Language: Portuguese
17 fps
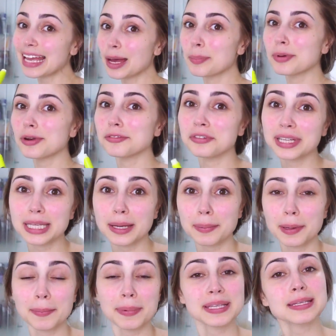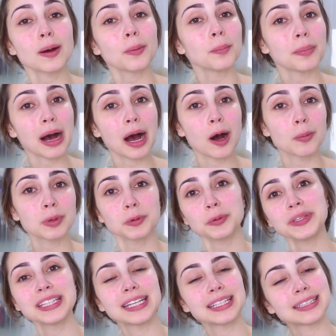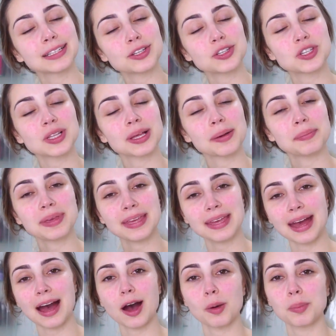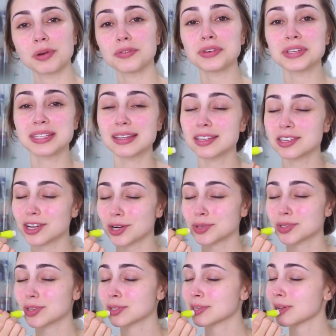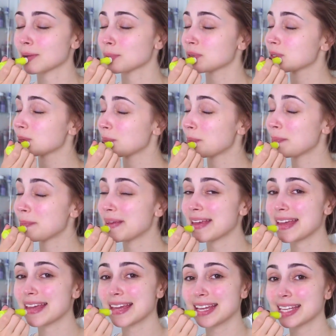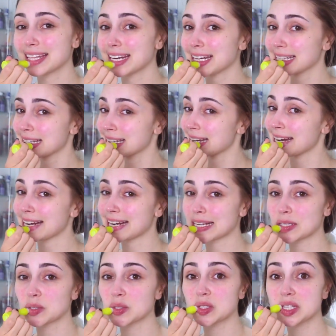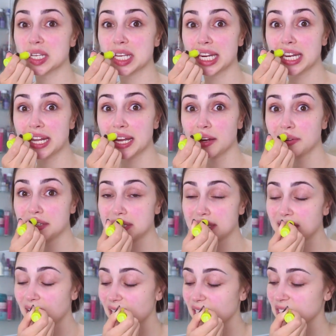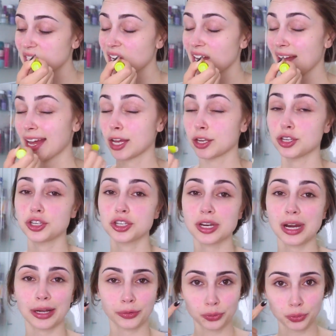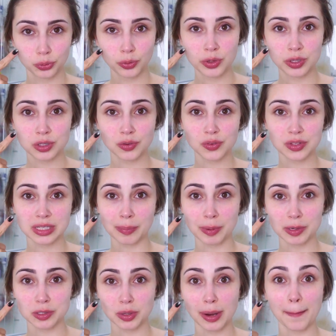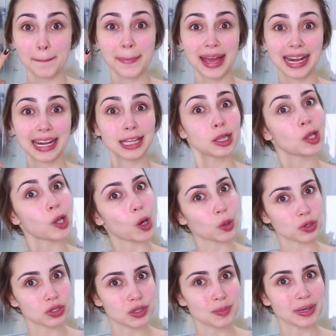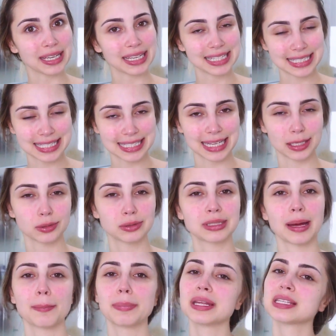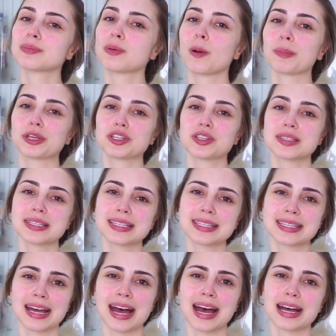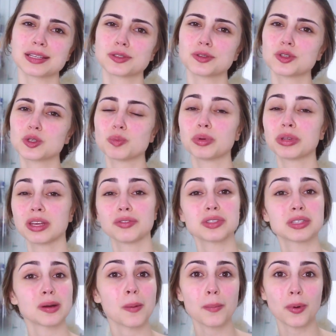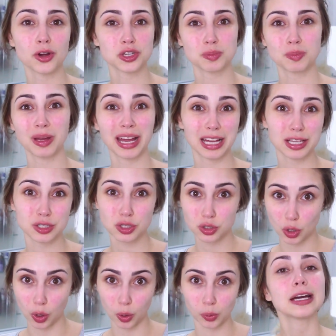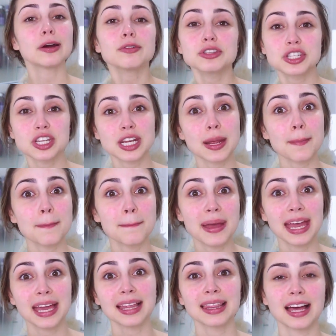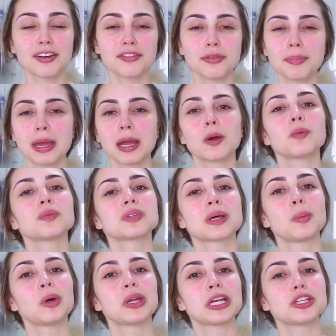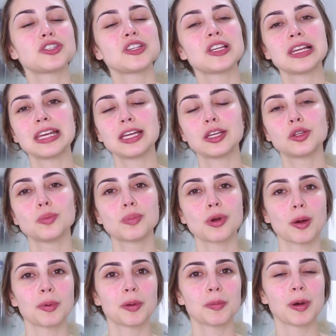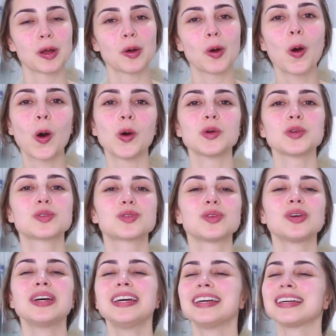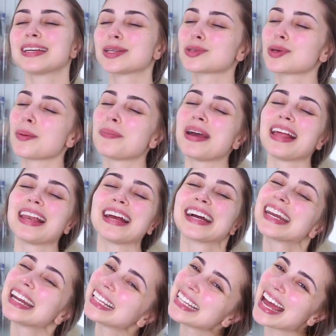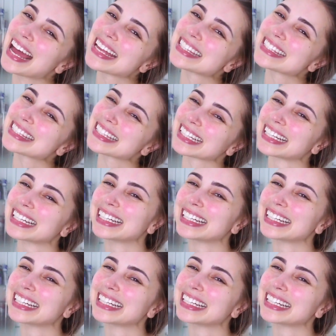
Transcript: e aproveita para passar um balme, um hidratante labial para você deixar os seus lábios bem hidratados e não esqueça de tirar tudo isso que você passou na pele logo de manhã cedo, tá? Principalmente esses ácidos, porque você não pode pegar sol. Então tire bem, lave bem com um sabonete líquido próprio para o rosto, que a sua pele agradece.